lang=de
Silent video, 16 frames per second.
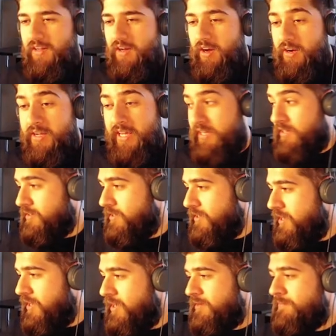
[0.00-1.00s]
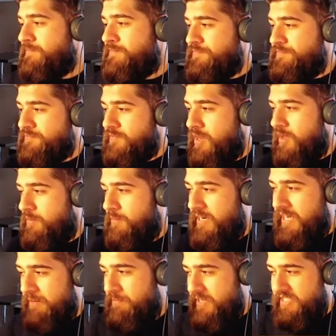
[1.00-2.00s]
Okay, ähm,
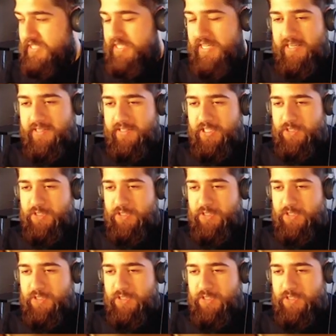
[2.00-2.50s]
man hat mir gesagt,